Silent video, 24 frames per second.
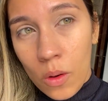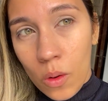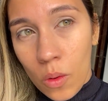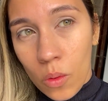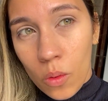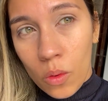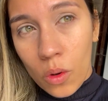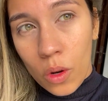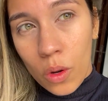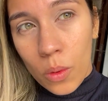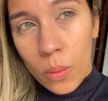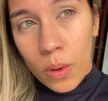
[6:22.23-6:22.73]
O
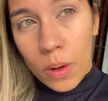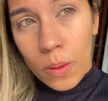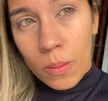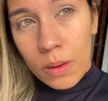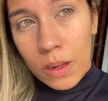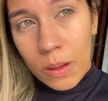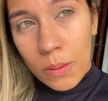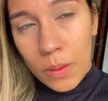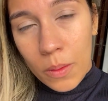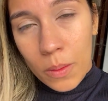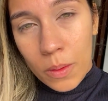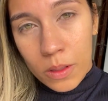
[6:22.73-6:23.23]
único
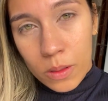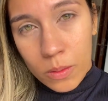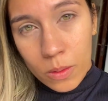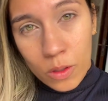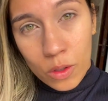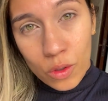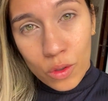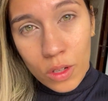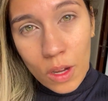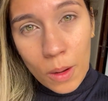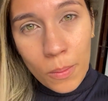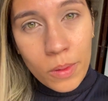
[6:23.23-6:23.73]
problema mesmo que
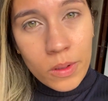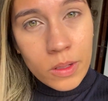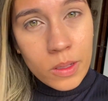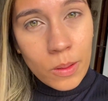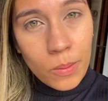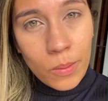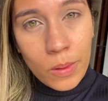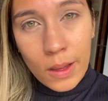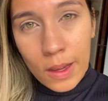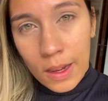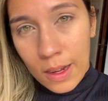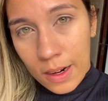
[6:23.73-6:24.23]
eu já
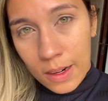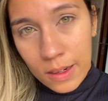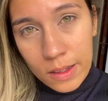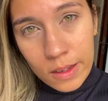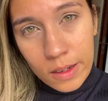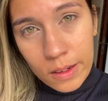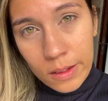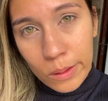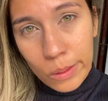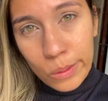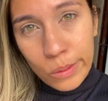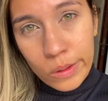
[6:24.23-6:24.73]
percebi é a
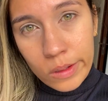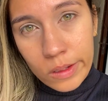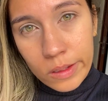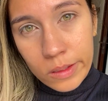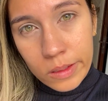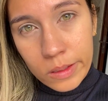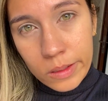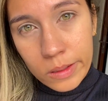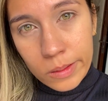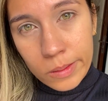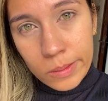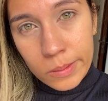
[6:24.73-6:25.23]
cartela de
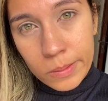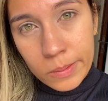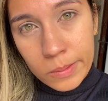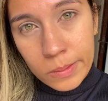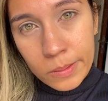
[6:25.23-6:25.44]
cores.